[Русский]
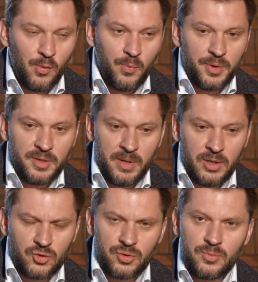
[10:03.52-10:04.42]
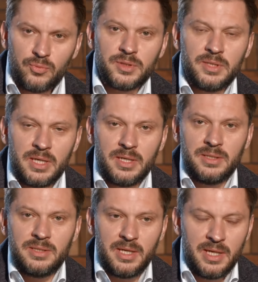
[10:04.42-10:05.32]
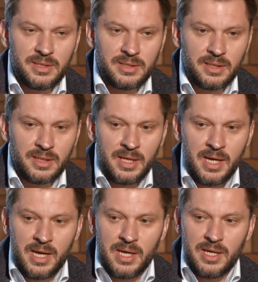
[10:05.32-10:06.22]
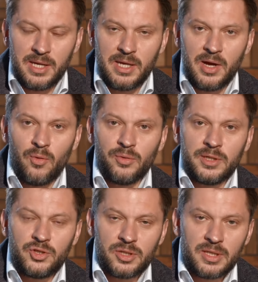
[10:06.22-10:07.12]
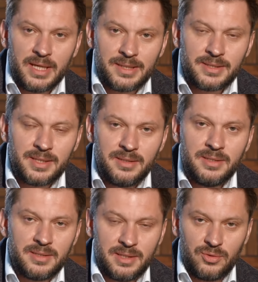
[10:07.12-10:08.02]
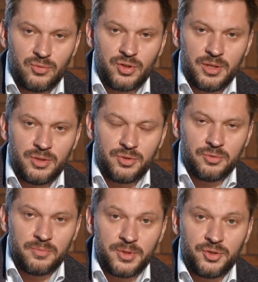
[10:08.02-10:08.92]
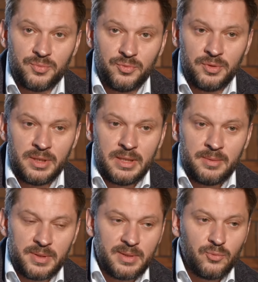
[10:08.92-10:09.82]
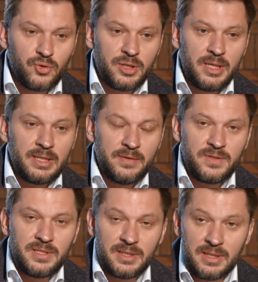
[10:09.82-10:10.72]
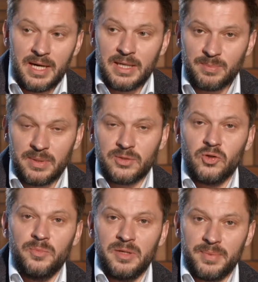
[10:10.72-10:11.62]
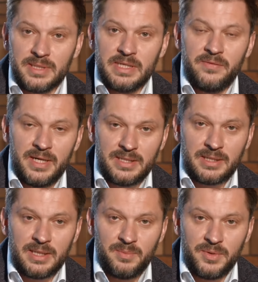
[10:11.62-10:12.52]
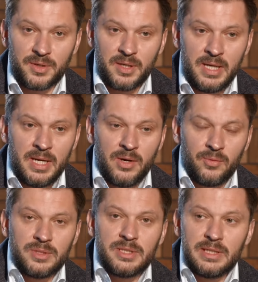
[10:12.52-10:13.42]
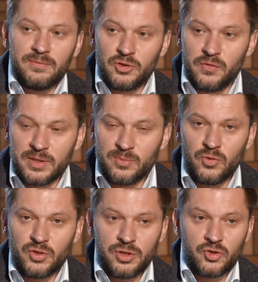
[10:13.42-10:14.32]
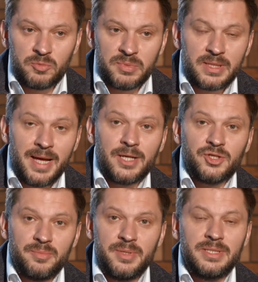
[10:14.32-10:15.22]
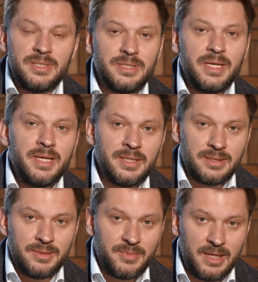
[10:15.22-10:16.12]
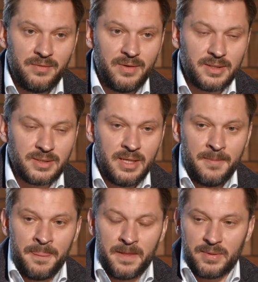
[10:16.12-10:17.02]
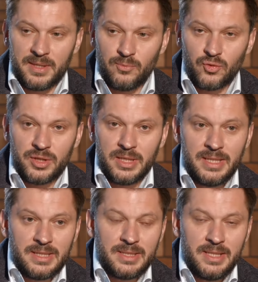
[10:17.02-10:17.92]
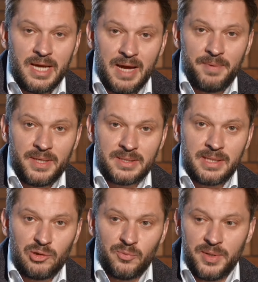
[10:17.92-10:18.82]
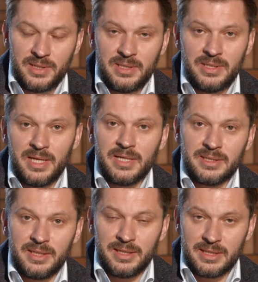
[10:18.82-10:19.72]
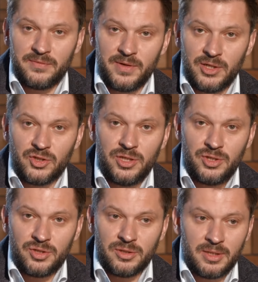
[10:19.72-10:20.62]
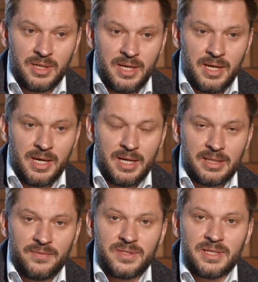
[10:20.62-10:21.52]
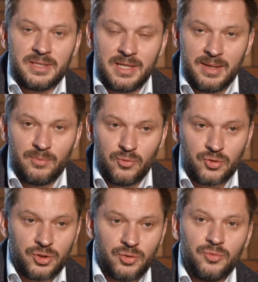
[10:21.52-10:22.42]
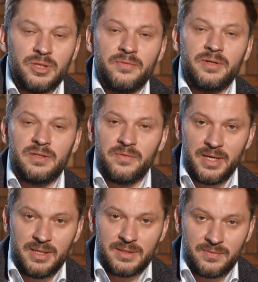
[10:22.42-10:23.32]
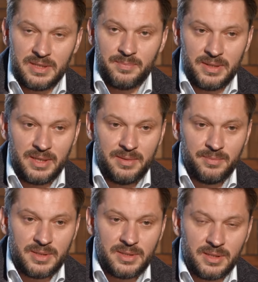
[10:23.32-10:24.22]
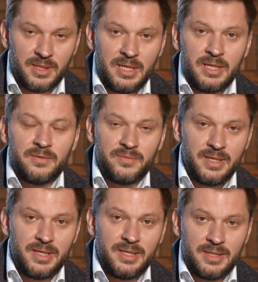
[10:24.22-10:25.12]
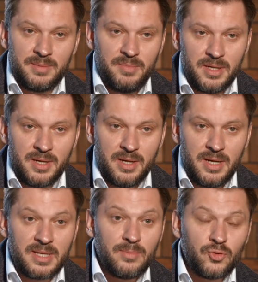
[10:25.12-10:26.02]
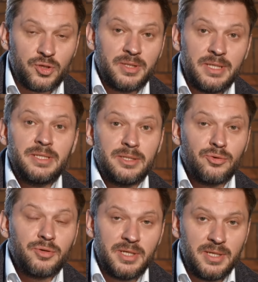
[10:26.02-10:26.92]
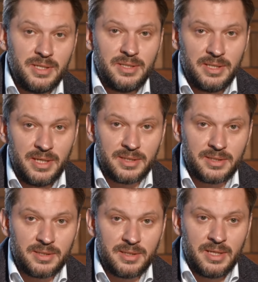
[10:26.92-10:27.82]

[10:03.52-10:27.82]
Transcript: Он понимает, что ему с ней интересно. И он начинает ценить эту женщину. Почему? Потому что она всегда способна познавать этот мир. Он делает все возможное, чтобы также быть интересным для вас. Потому что если я перестану быть интересной для своей женщины, она всегда может удовлетворить свои потребности вдалеке от меня. Она может найти другие интересы.